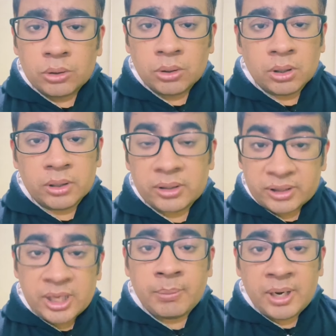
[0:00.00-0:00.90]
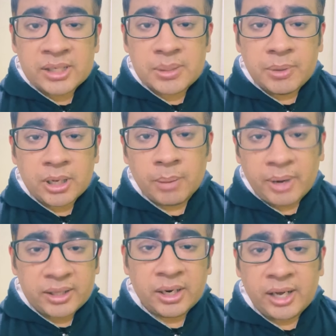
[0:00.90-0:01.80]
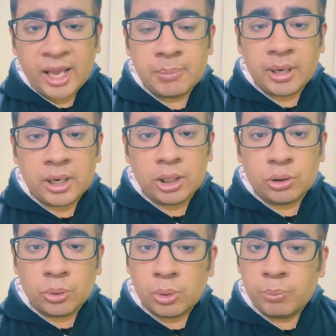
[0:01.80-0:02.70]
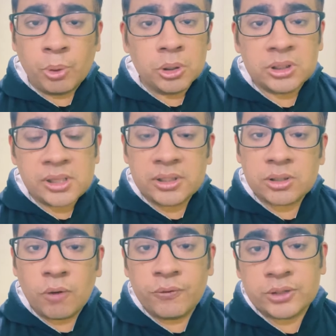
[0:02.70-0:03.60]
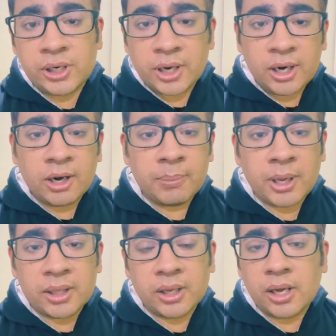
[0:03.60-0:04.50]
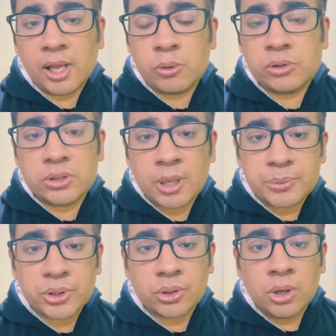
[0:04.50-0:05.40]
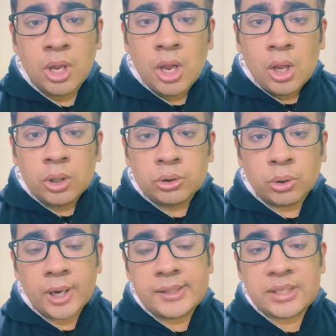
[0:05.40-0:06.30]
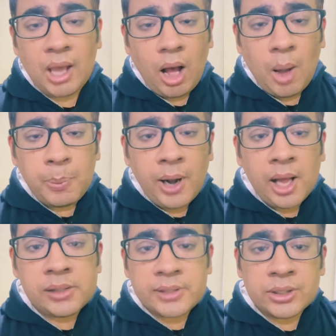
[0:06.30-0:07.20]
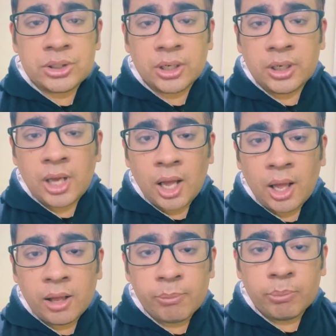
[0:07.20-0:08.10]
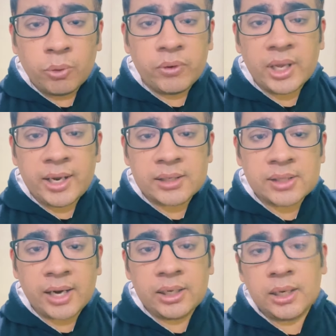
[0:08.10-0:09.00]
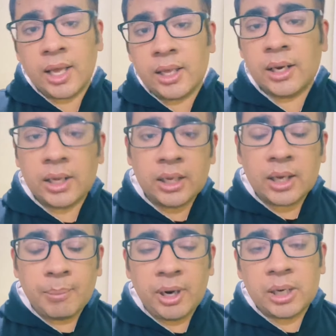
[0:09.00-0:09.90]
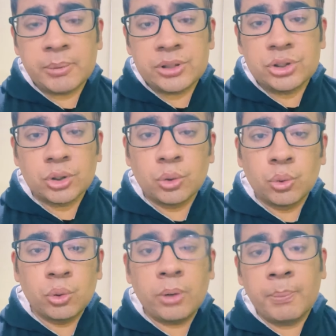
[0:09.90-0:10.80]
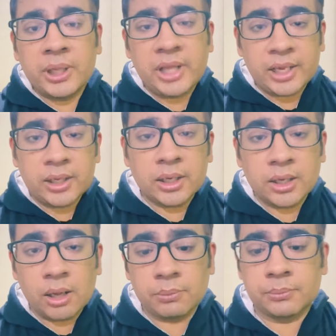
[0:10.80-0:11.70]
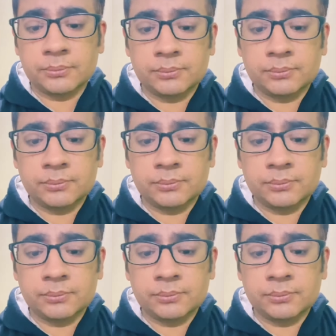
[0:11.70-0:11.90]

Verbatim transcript: तीन महीने से भी कम आई थिंक ढाई महीने तो बहुत ही जल्दी इसका ऑफिशियल ट्रेलर भी आ जाएगा यार उस हिसाब से तो तो गाइस क्या आप लाल सिंह चड्डा मूवी के लिए एक्साइटेड हैं या नहीं कमेंट में जरूर बताइएगा